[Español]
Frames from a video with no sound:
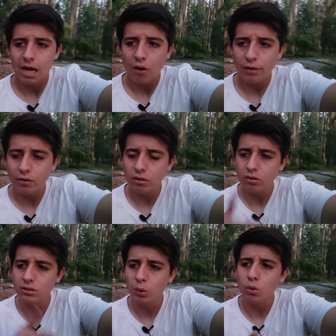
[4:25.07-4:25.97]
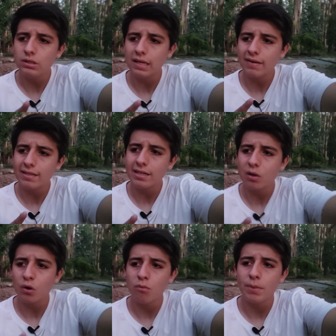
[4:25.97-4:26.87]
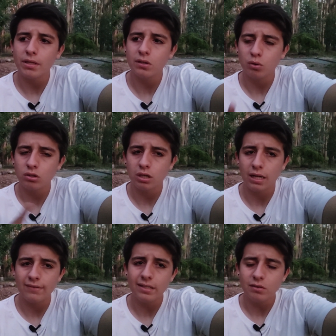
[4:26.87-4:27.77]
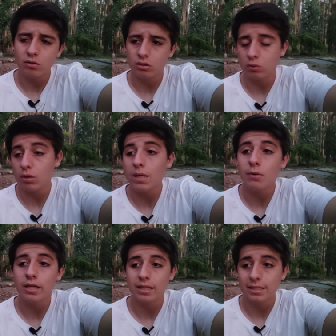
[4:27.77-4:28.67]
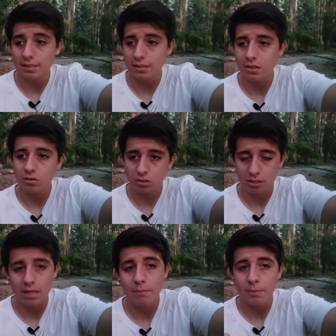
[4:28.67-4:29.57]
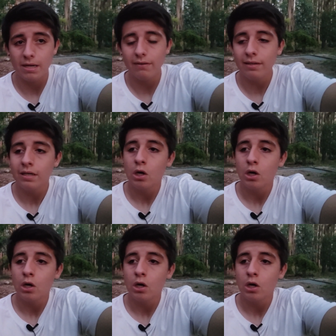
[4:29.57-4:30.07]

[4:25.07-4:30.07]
aunque no estoy seguro si es que va a tener que jugar un partido contra la B o contra un equipo que está descendiendo que está en primera B